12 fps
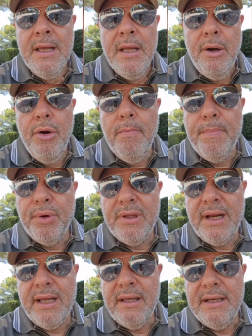non
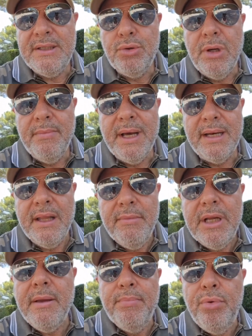porterà da nessuna parte
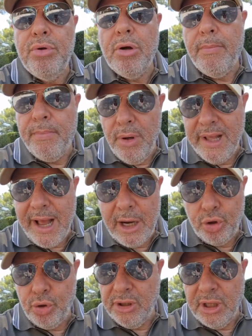perché purtroppo il
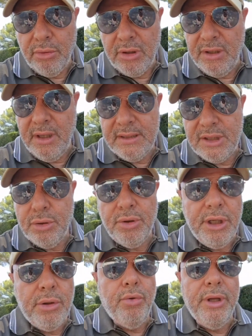calcio è andato in una
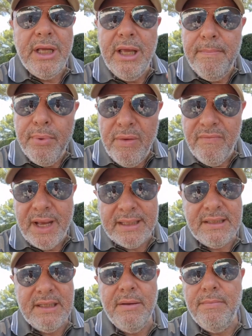direzione in cui chi più
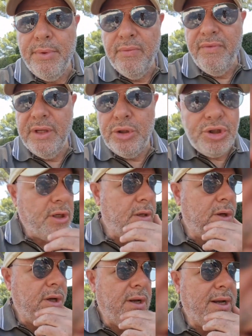investe più vince.
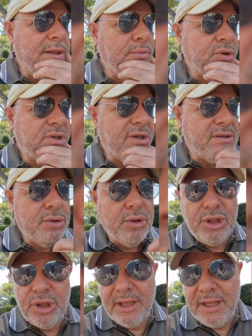Eh, la
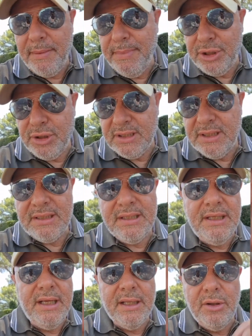dimostrazione ce la dà il Manchester
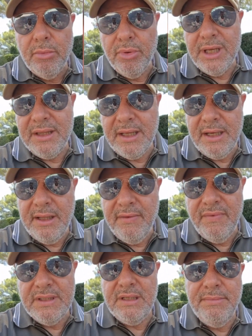City che dopo tanti anni di
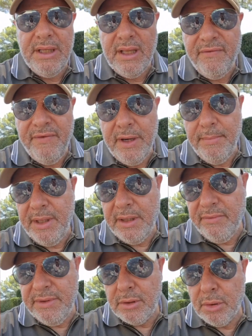investimenti ha
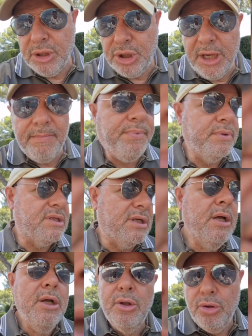finalmente vinto una Champions,
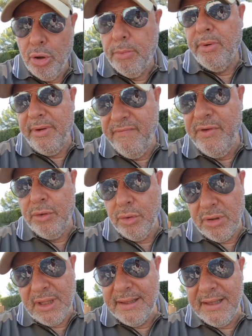dopo aver
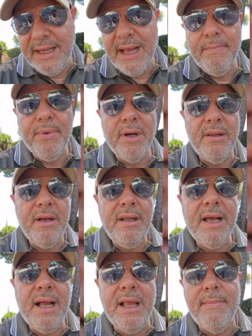vinto tanti campionati in
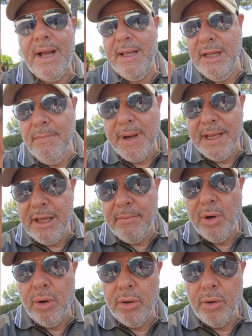Italia, ma il Bayern
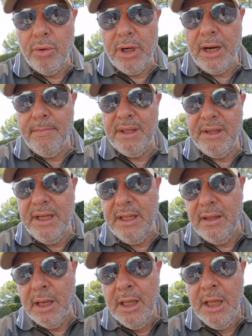Monaco, il Real
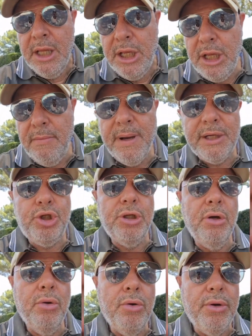Madrid, il
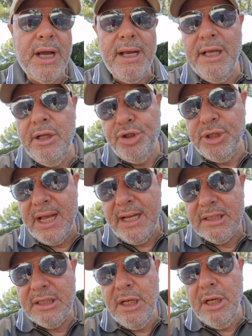Barcellona, il
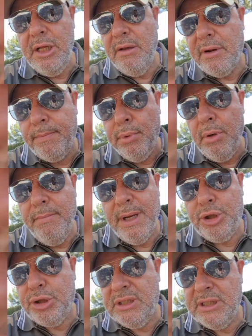Chelsea, il Liverpool, il
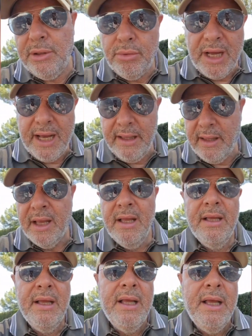Manchester United
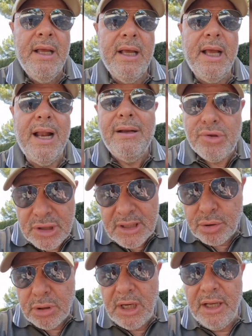eh, lo
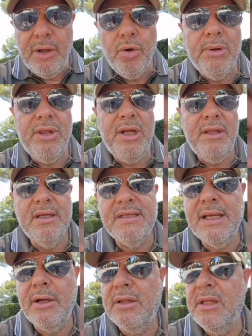stesso Atletico Madrid
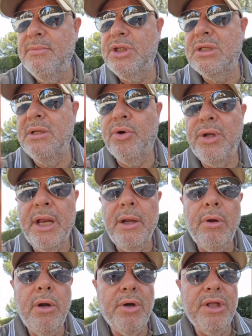stanno a testimoniare
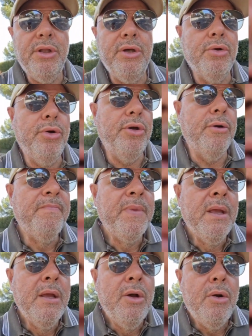quello che dico io.
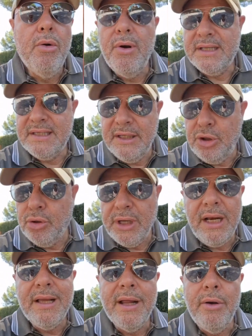Ora, se John
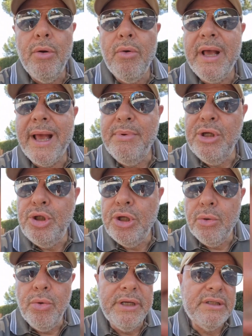Elkan non
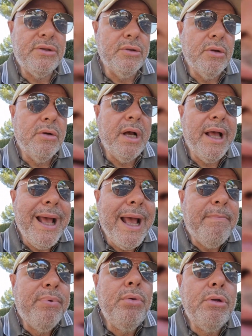capisce questo,
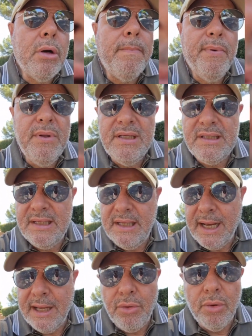è purtroppo
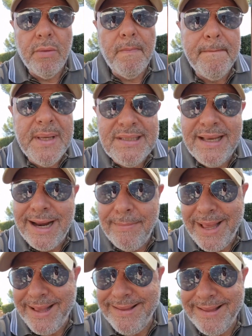destinato
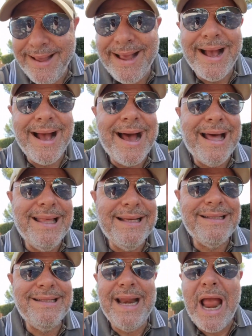miseramente ad
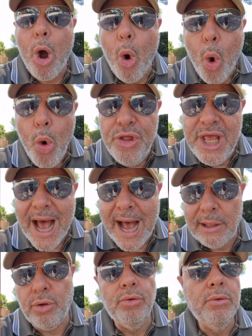essere
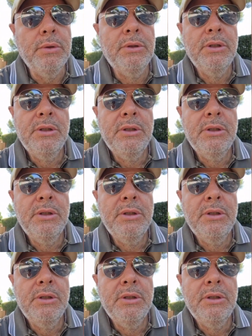odiato